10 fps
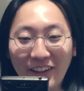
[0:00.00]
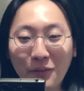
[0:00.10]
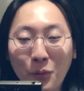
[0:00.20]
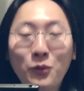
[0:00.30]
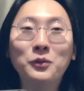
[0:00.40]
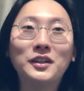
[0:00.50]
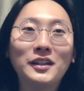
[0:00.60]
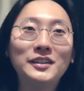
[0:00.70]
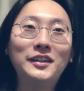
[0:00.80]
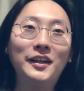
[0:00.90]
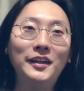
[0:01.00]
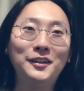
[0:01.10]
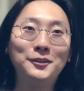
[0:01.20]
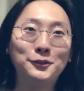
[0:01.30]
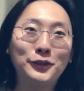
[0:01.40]
네, 보통 이렇게 크게
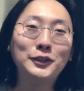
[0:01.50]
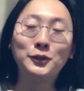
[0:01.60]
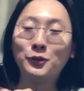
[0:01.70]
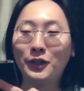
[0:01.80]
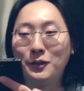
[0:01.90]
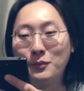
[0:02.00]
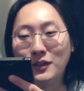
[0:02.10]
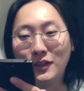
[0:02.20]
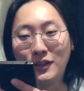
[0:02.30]
두 가지로 나뉩니다.